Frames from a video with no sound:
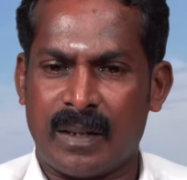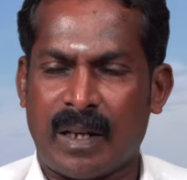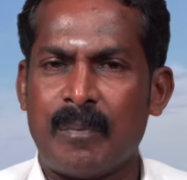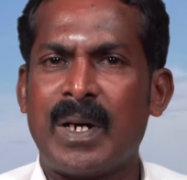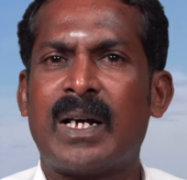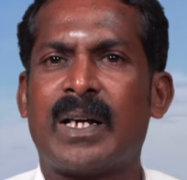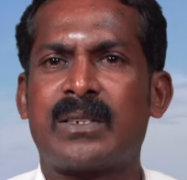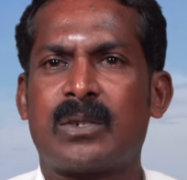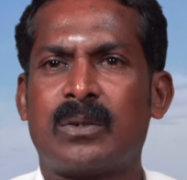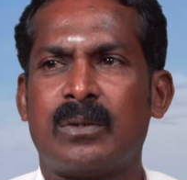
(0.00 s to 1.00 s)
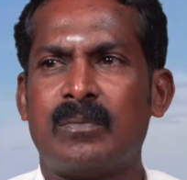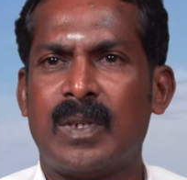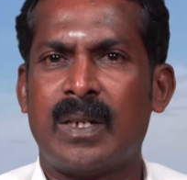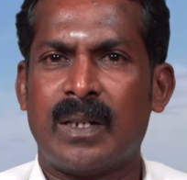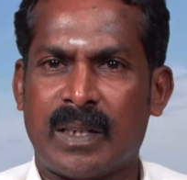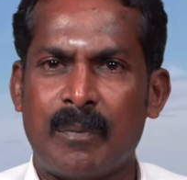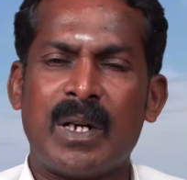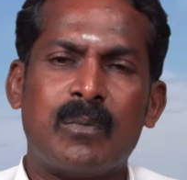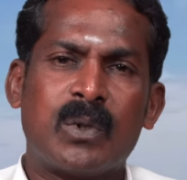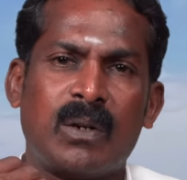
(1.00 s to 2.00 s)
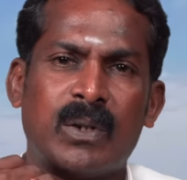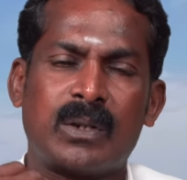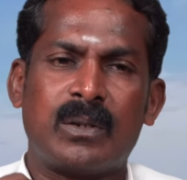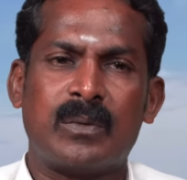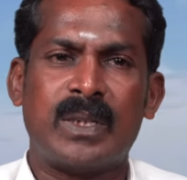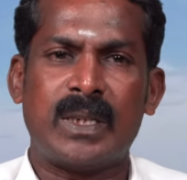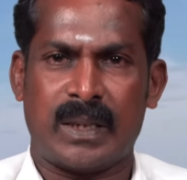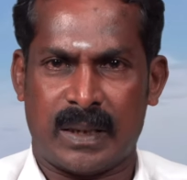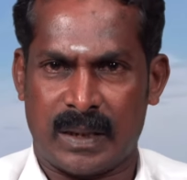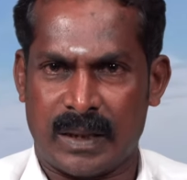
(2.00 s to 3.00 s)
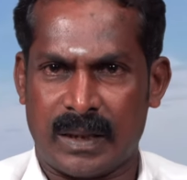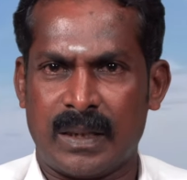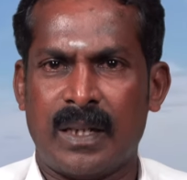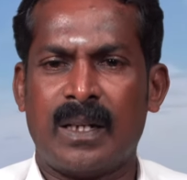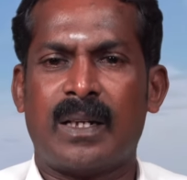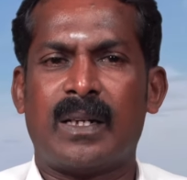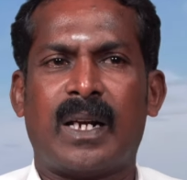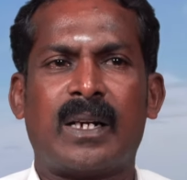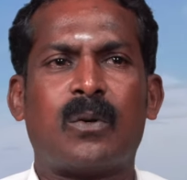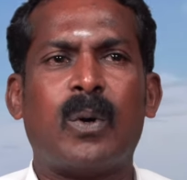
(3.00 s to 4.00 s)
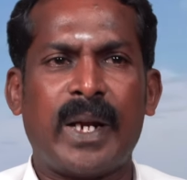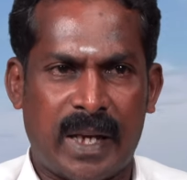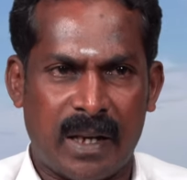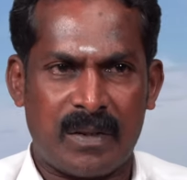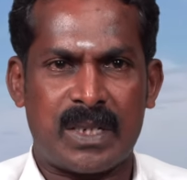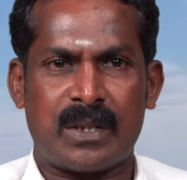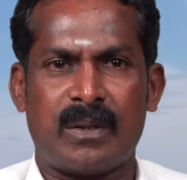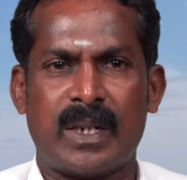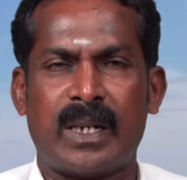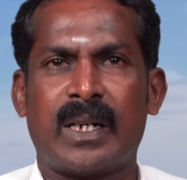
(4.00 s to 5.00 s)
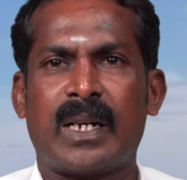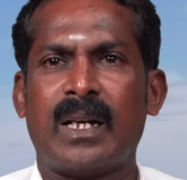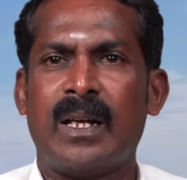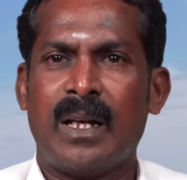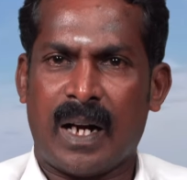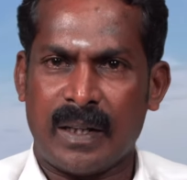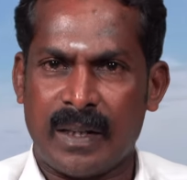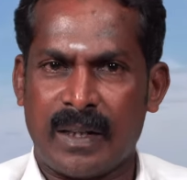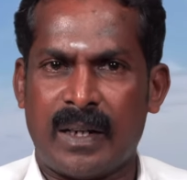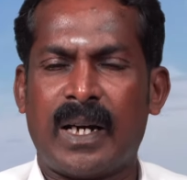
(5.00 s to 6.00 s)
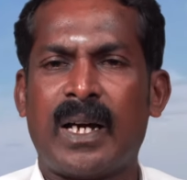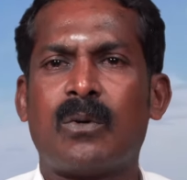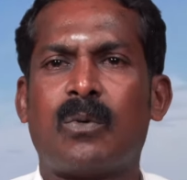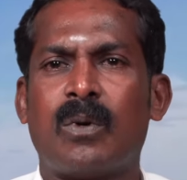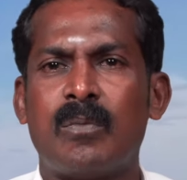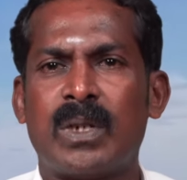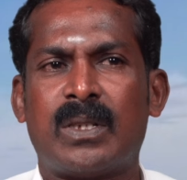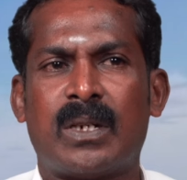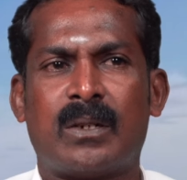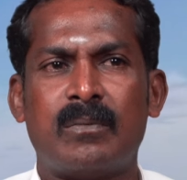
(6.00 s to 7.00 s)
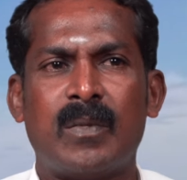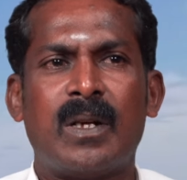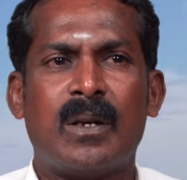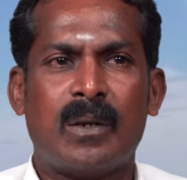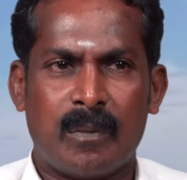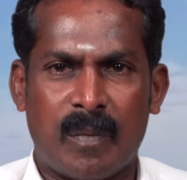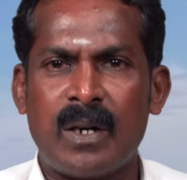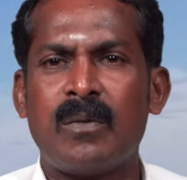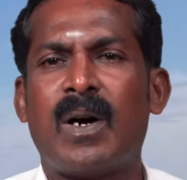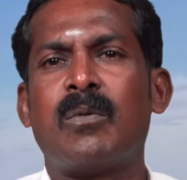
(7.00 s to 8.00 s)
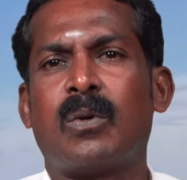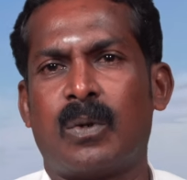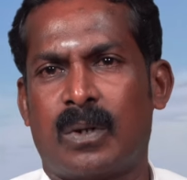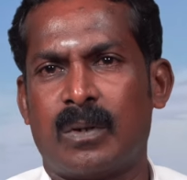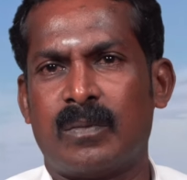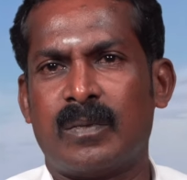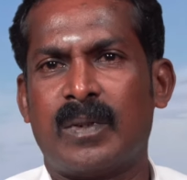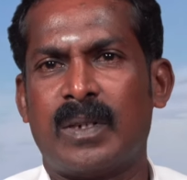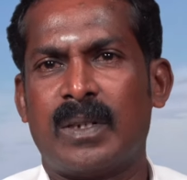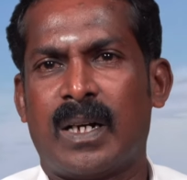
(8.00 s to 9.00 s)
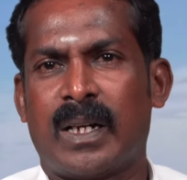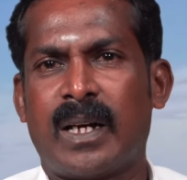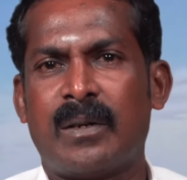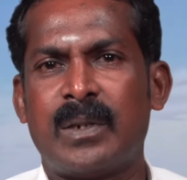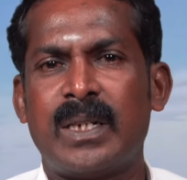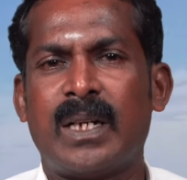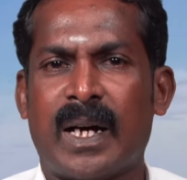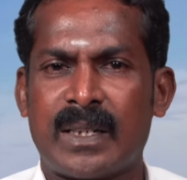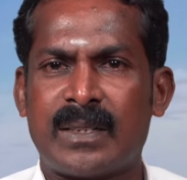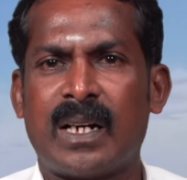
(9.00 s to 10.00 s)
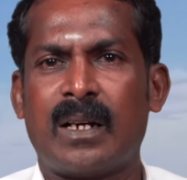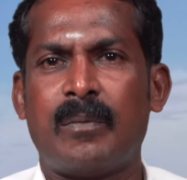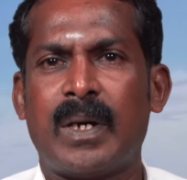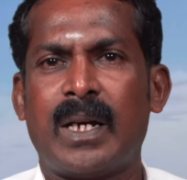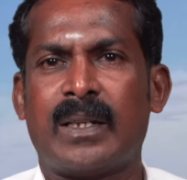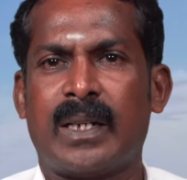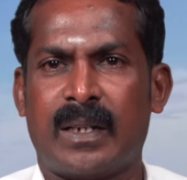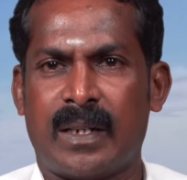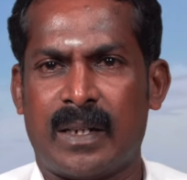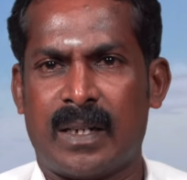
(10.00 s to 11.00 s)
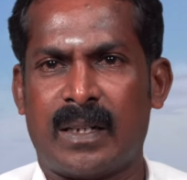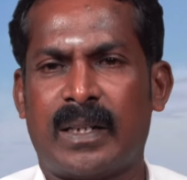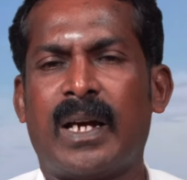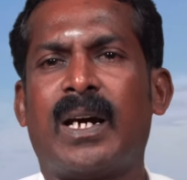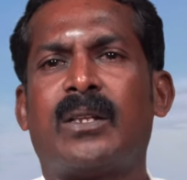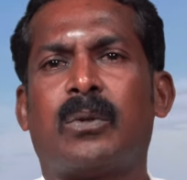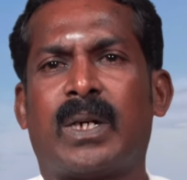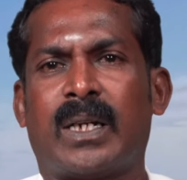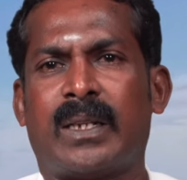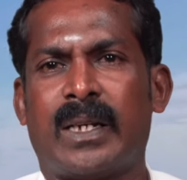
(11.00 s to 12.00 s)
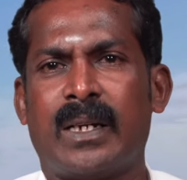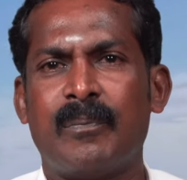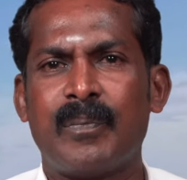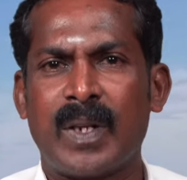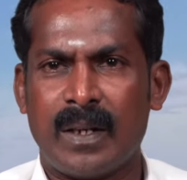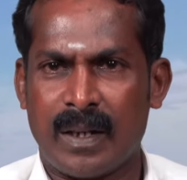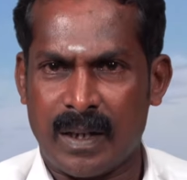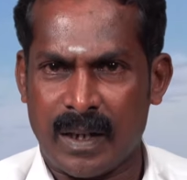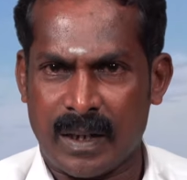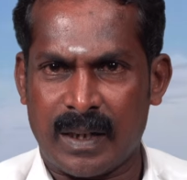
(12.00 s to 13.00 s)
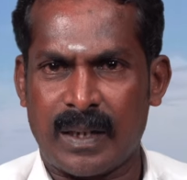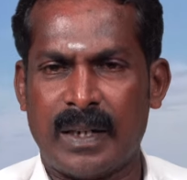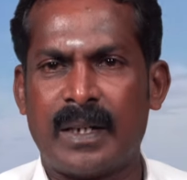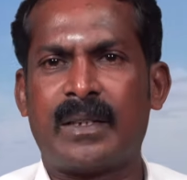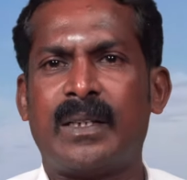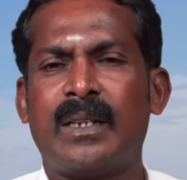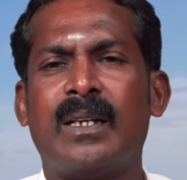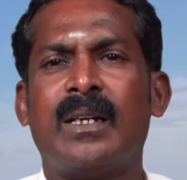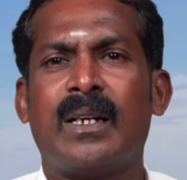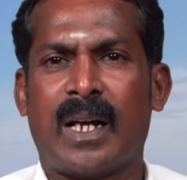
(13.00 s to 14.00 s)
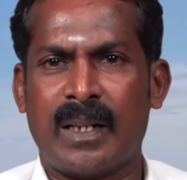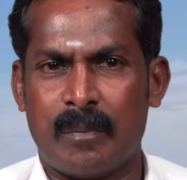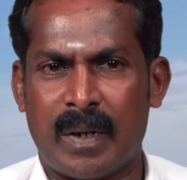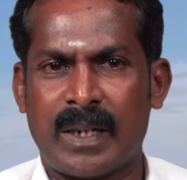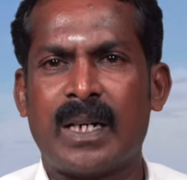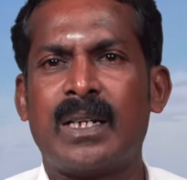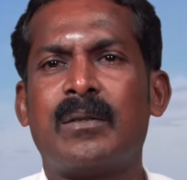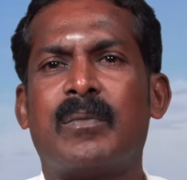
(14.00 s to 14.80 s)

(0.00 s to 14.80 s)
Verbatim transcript: தமிழக அரசுக்கும் தமிழக முதல்வருக்கும் வந்து நாங்கள் கோரிக்கையாக வச்சுருக்கோம் என்னென்னா அந்த ரெண்டாயிரம் குடும்பத்திற்கும் மறுவாழ்வு கொடுக்கணும் அதாவது அரசாங்கமே அந்த தேயிலை தோட்டத்தை எடுத்து அந்த மக்களுக்கு